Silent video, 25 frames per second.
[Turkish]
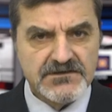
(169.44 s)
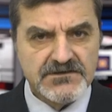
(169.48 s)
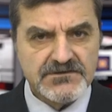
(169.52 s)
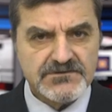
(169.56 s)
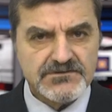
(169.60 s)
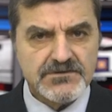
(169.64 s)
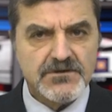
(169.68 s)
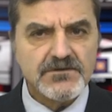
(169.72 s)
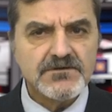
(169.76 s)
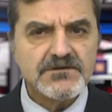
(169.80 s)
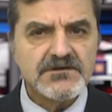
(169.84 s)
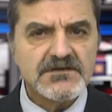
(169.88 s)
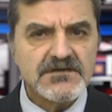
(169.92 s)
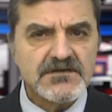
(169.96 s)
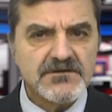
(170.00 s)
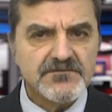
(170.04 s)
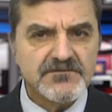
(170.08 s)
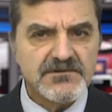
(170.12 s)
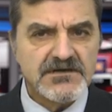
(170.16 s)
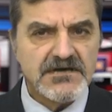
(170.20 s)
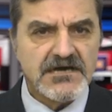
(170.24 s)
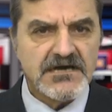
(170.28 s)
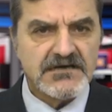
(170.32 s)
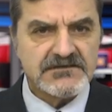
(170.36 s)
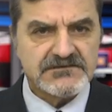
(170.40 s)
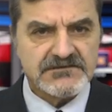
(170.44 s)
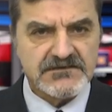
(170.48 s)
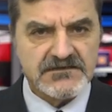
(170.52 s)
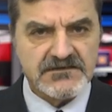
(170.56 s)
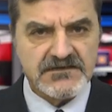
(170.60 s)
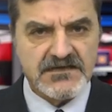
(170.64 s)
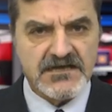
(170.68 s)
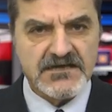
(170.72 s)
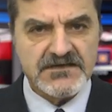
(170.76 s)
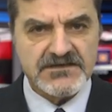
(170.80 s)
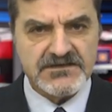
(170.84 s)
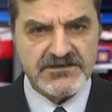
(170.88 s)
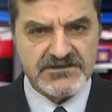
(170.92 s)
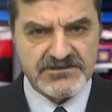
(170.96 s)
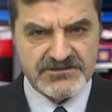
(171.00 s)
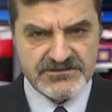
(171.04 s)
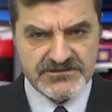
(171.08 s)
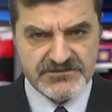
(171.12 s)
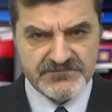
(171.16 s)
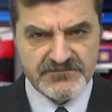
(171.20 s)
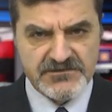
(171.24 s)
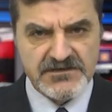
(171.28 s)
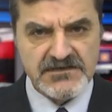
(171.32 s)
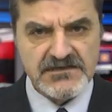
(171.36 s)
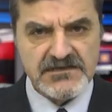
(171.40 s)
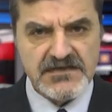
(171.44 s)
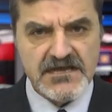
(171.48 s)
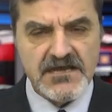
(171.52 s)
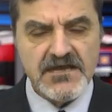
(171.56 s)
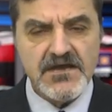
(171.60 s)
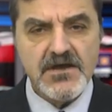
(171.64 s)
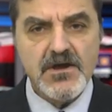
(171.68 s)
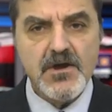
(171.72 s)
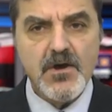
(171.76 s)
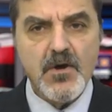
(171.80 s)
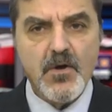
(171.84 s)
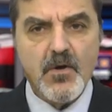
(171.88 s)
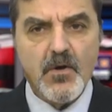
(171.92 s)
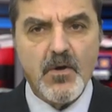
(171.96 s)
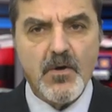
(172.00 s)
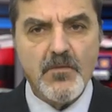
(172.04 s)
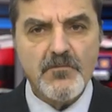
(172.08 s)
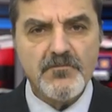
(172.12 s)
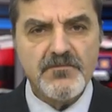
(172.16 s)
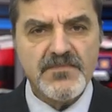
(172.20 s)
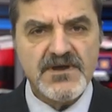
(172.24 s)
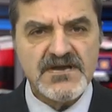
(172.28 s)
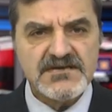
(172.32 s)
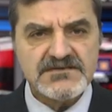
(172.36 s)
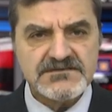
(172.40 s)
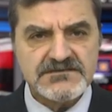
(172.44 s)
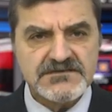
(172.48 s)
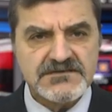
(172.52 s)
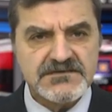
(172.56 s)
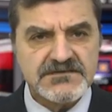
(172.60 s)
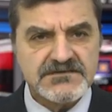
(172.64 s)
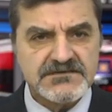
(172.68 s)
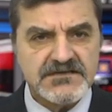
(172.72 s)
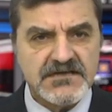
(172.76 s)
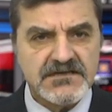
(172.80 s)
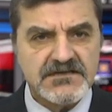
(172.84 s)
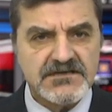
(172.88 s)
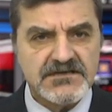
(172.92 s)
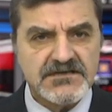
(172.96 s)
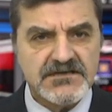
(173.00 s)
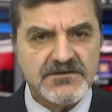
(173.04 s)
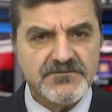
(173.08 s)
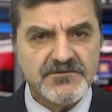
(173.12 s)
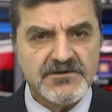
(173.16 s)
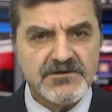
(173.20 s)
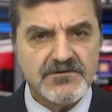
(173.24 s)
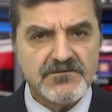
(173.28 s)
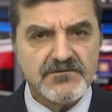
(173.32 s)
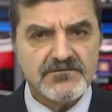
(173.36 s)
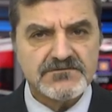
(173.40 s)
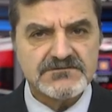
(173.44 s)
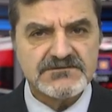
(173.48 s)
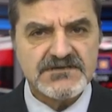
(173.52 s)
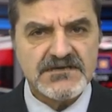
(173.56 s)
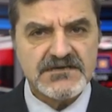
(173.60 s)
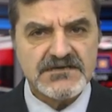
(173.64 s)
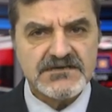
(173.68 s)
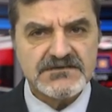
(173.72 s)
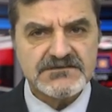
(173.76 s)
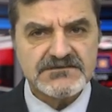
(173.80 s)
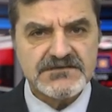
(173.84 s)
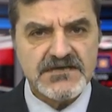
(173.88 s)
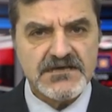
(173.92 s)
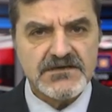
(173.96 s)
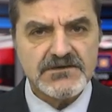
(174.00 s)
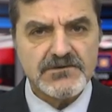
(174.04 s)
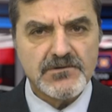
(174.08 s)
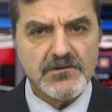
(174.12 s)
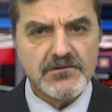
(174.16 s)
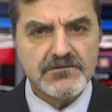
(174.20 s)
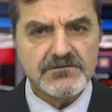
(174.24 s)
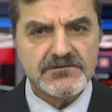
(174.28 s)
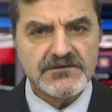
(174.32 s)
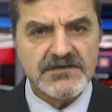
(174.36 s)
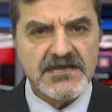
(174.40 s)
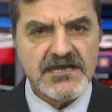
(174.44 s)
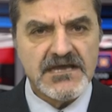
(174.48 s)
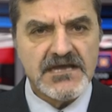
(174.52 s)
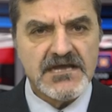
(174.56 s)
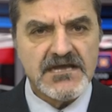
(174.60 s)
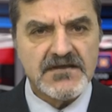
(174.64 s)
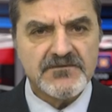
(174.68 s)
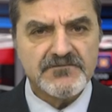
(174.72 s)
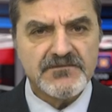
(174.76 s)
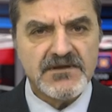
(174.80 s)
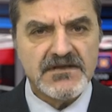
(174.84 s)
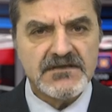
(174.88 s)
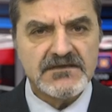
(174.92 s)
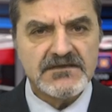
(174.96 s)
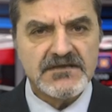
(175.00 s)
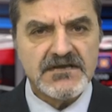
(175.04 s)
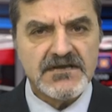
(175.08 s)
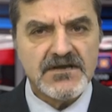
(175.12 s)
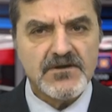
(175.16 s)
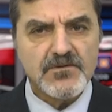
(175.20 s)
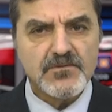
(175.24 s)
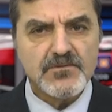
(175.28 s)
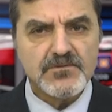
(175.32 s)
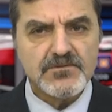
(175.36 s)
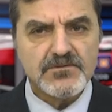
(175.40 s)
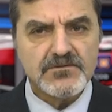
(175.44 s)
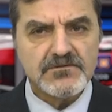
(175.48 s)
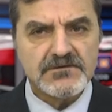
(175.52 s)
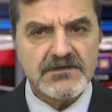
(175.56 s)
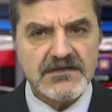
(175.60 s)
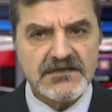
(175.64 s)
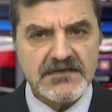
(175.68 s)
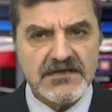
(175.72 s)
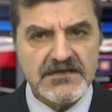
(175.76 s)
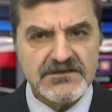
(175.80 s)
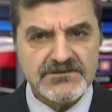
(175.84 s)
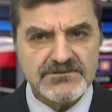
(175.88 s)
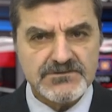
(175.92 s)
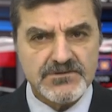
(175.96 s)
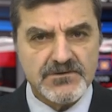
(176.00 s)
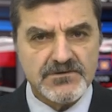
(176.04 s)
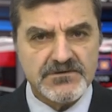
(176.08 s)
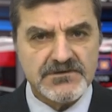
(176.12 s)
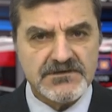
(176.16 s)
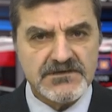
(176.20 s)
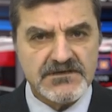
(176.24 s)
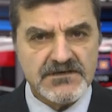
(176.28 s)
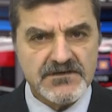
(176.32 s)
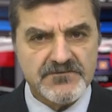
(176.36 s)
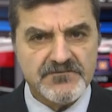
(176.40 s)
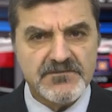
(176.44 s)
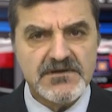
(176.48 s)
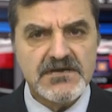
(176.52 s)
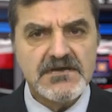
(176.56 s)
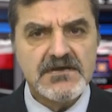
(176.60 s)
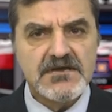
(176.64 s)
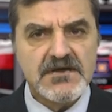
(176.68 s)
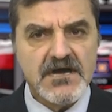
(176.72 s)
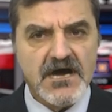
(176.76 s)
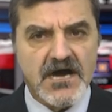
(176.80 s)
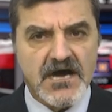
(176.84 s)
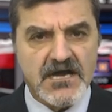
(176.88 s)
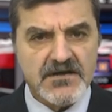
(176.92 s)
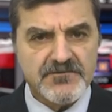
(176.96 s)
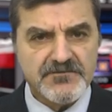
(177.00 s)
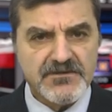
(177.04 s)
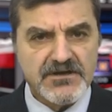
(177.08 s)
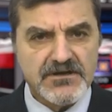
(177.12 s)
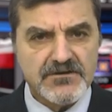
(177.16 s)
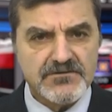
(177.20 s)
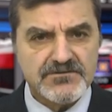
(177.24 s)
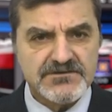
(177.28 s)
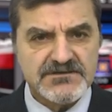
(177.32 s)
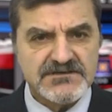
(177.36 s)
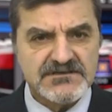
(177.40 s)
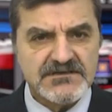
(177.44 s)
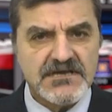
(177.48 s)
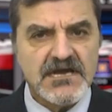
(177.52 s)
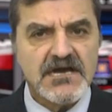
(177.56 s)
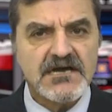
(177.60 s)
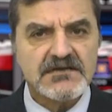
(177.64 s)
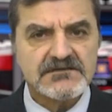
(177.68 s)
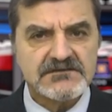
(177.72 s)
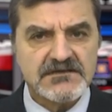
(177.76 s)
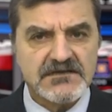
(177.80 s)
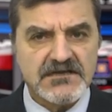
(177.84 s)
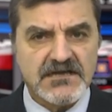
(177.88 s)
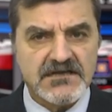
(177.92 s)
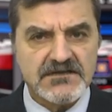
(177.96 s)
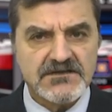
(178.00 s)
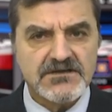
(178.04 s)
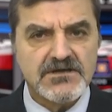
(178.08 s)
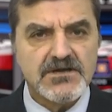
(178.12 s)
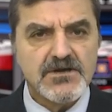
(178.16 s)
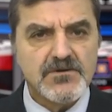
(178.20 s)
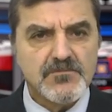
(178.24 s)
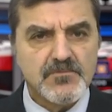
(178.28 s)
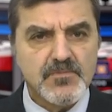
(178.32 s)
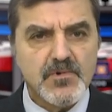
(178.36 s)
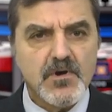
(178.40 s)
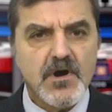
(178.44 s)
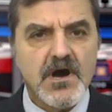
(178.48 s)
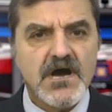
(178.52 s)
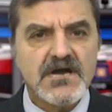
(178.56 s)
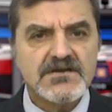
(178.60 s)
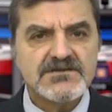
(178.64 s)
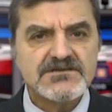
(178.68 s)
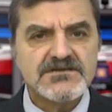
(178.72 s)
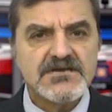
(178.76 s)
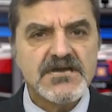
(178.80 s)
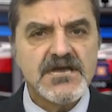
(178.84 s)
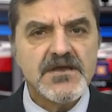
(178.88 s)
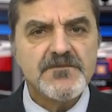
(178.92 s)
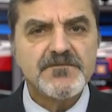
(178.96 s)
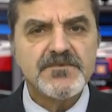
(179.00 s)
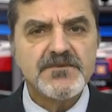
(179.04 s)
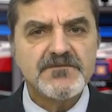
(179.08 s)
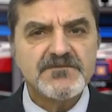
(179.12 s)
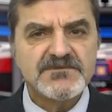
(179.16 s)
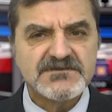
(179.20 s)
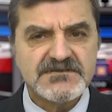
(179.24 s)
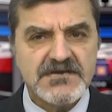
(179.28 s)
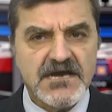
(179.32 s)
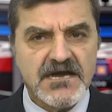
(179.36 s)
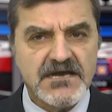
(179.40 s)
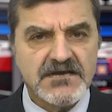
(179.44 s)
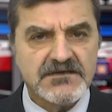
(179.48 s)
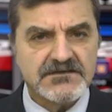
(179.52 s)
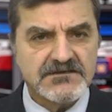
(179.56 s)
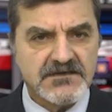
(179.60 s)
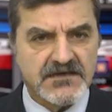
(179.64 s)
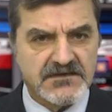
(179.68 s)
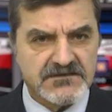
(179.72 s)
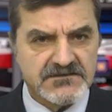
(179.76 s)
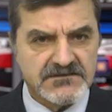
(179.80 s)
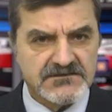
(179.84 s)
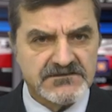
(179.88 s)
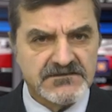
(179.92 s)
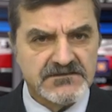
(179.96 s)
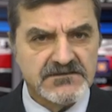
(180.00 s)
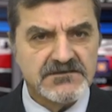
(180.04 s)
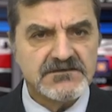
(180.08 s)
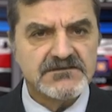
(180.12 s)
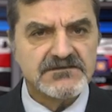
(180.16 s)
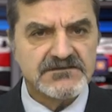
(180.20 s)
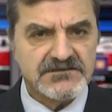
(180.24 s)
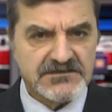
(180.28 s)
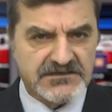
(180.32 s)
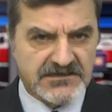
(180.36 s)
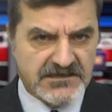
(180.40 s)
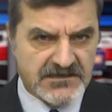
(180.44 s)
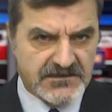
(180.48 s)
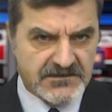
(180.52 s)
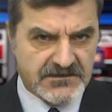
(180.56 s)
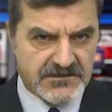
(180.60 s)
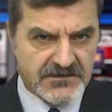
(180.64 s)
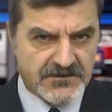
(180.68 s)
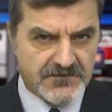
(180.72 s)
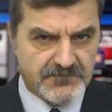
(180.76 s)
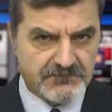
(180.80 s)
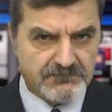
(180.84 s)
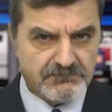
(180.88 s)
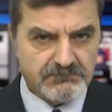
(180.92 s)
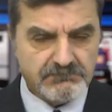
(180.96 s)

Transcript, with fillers: Soykırımı hatırla girişimiyle 15 Nisan 2018'de Köln'de Ermenilere uygulanan soykırım Armenoside adanan bu acı hepimize ait anıtı dikildi.